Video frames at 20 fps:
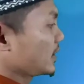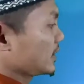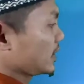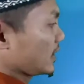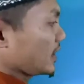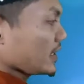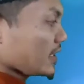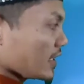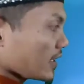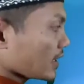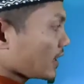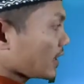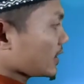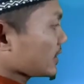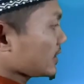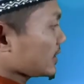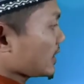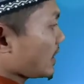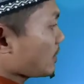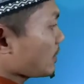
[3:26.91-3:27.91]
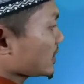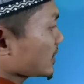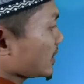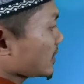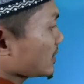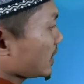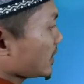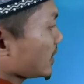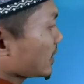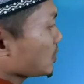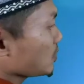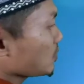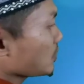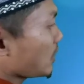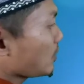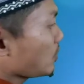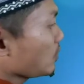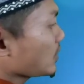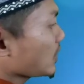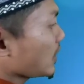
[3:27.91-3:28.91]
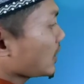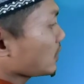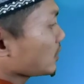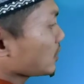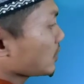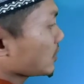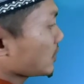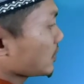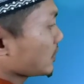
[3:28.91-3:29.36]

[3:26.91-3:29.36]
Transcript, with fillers: Jadi tinggal tambah saja yaitu wawu dan nun.